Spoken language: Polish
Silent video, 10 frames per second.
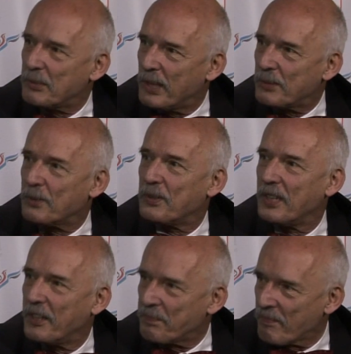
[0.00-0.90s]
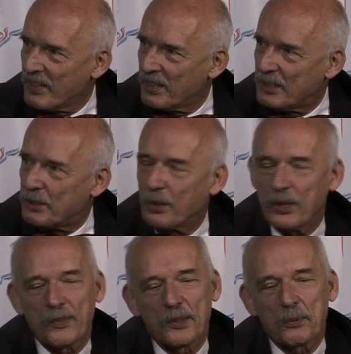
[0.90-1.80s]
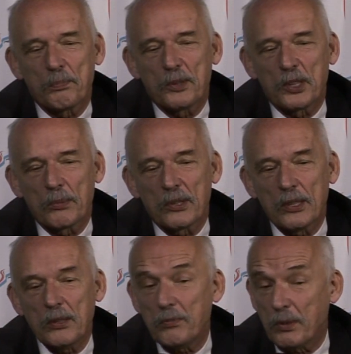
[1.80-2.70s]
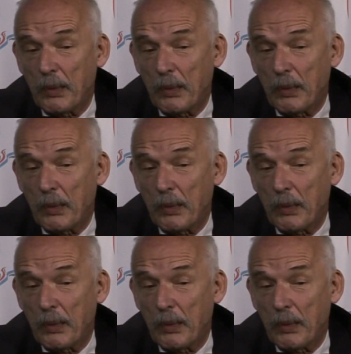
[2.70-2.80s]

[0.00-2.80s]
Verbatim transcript: zmienia co chwila historię według potrzebnych tych.